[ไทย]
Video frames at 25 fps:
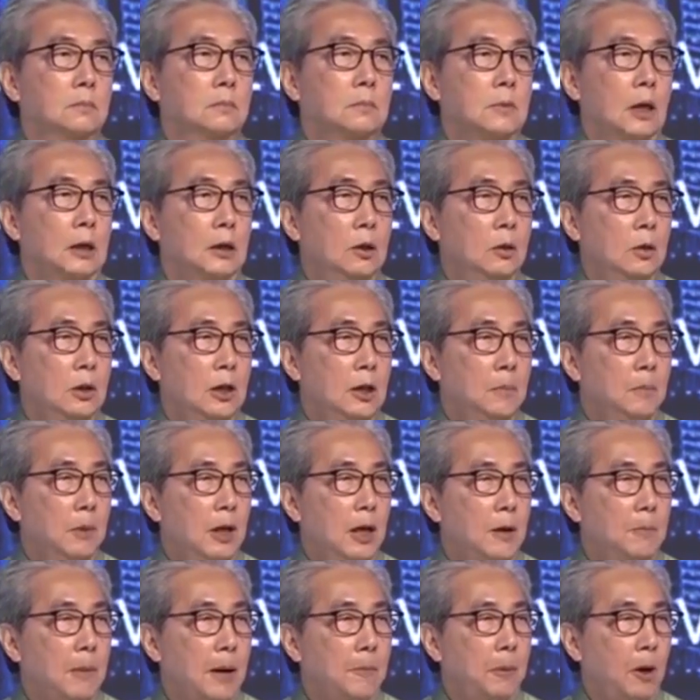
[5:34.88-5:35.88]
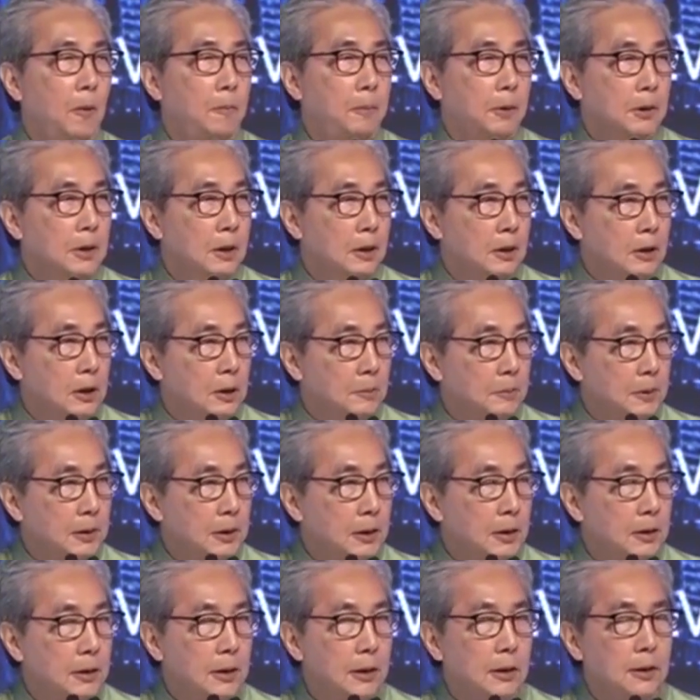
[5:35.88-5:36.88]
แต่เดี๋ยวนี้ไม่ได้มาเพราะประเทศหนึ่งประเท
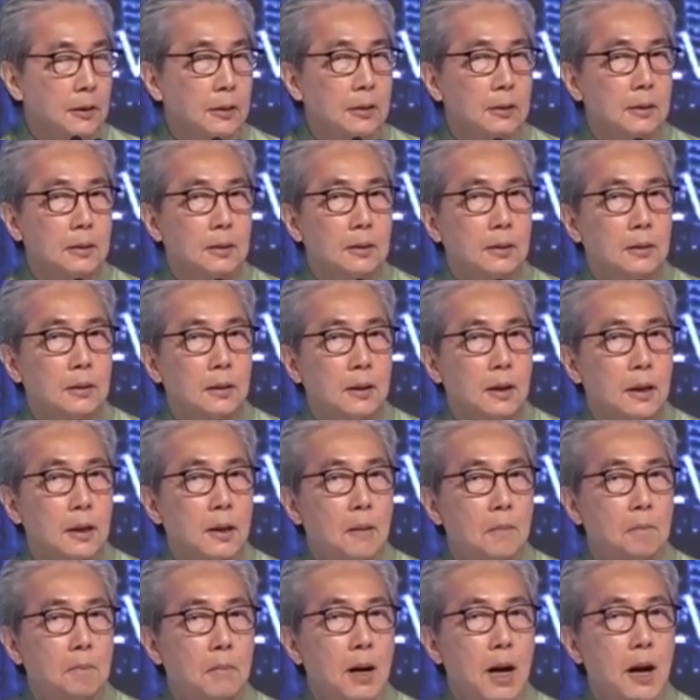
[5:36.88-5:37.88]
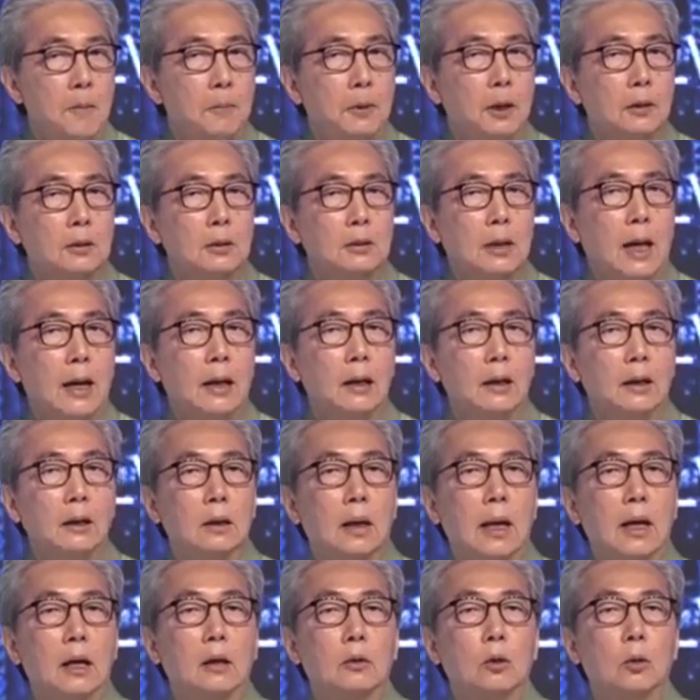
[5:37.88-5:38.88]
ศใด มาเพื่อตั้ง
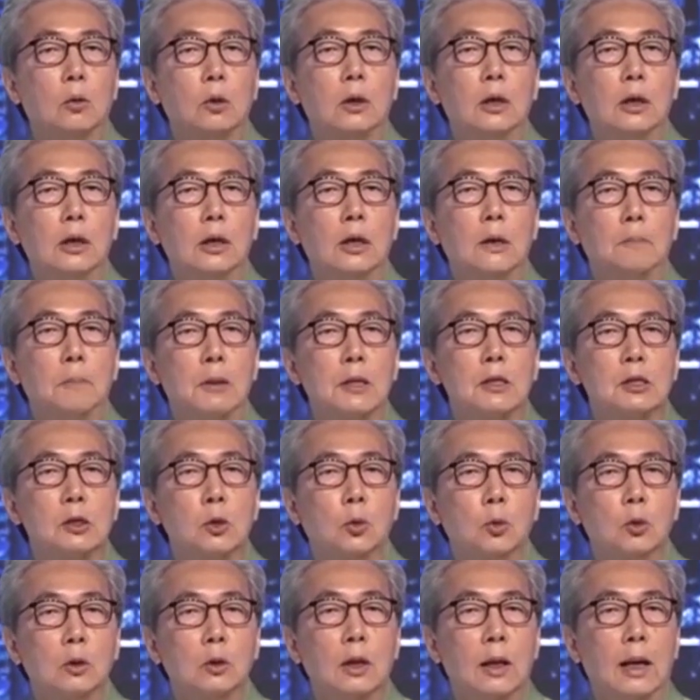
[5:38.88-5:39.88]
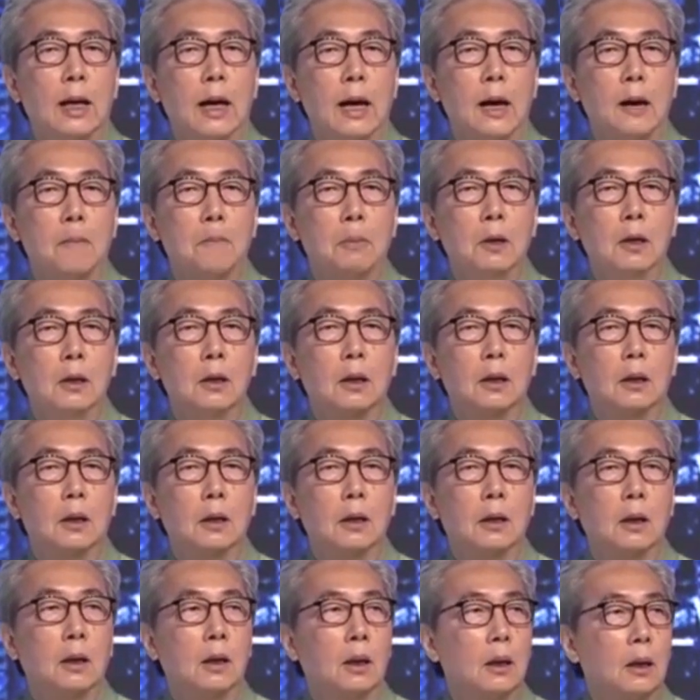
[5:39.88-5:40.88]
หลักตรงนี้เนี่ยเป็นศูนย์กลาง เพื่อ
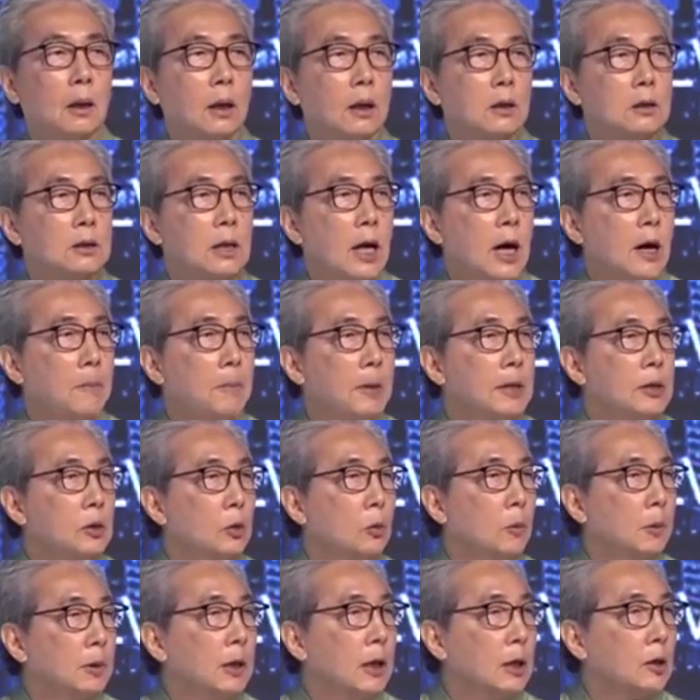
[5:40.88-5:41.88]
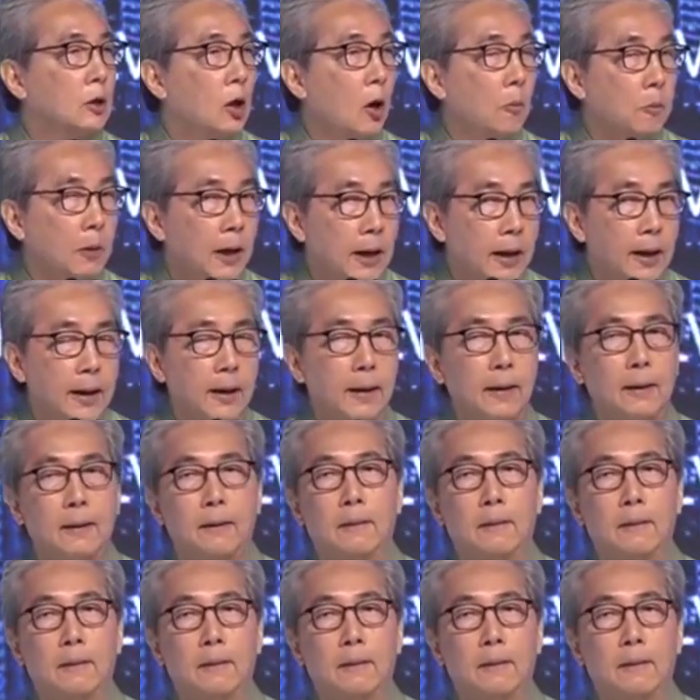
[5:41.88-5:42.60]
กระจายไปสู่ประเทศรอบข้าง